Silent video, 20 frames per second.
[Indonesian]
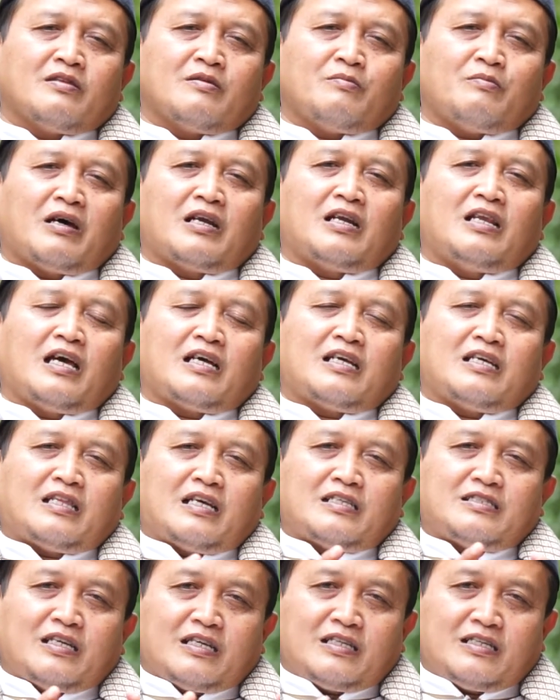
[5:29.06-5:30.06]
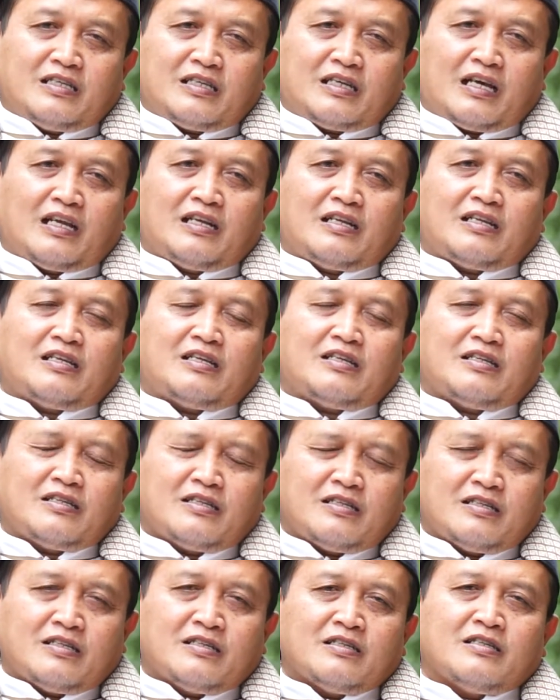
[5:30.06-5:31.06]
marilah kita jadikan
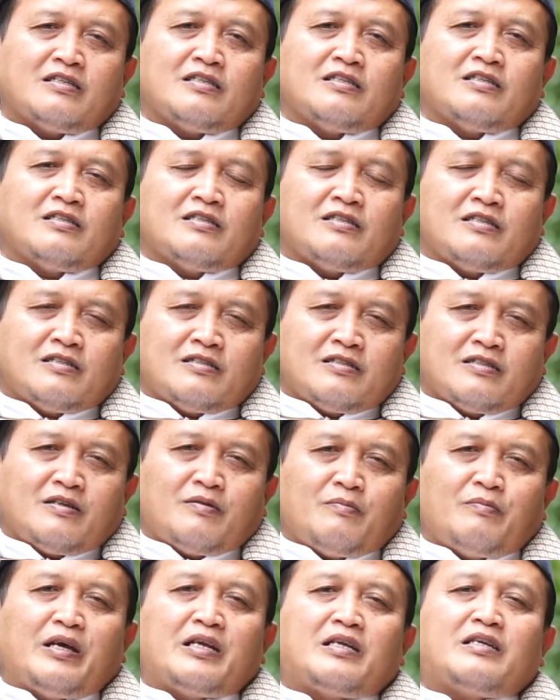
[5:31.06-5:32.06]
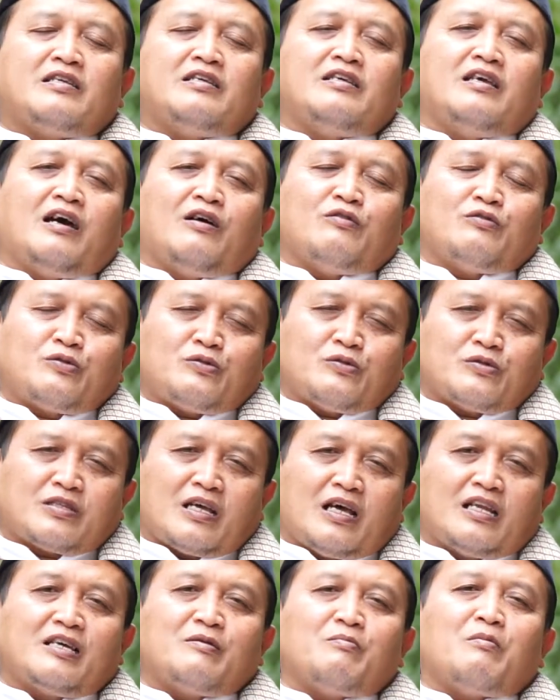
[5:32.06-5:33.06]
media untuk
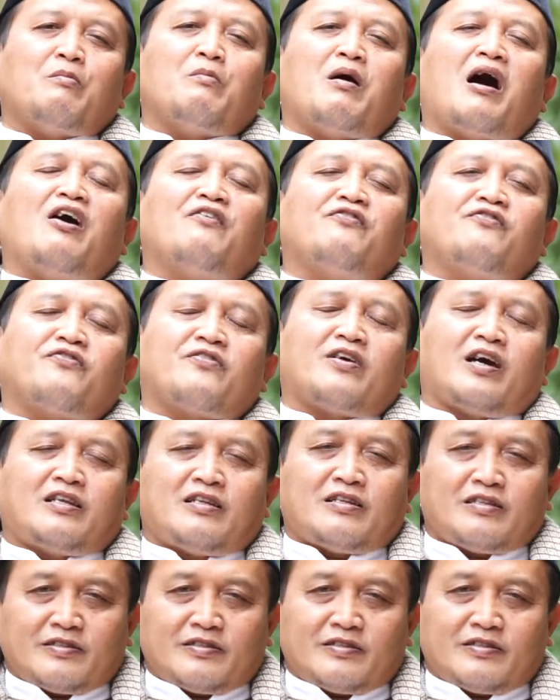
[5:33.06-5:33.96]
saling memaafkan.